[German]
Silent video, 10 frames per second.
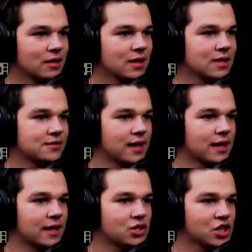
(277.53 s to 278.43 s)
Das wäre
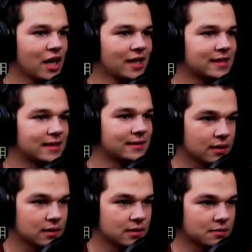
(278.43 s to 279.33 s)
ja echt schrecklich.
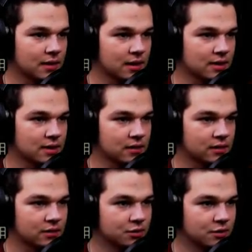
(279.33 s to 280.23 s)
Da ist bereits eine
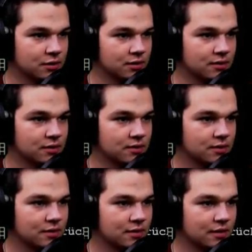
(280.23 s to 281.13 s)
Tür,
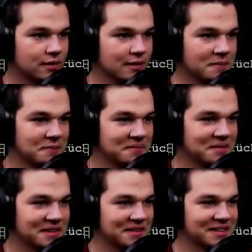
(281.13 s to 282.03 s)

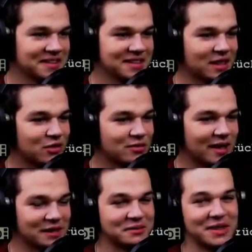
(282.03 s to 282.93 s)
die ich nicht
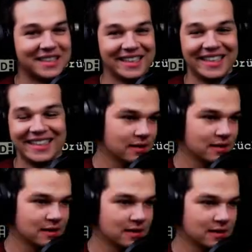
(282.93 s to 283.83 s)
aufmachen möchte. Ich kann
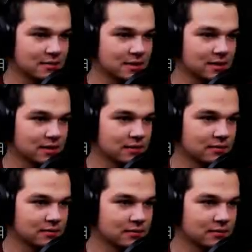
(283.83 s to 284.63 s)
es langsam machen, ja.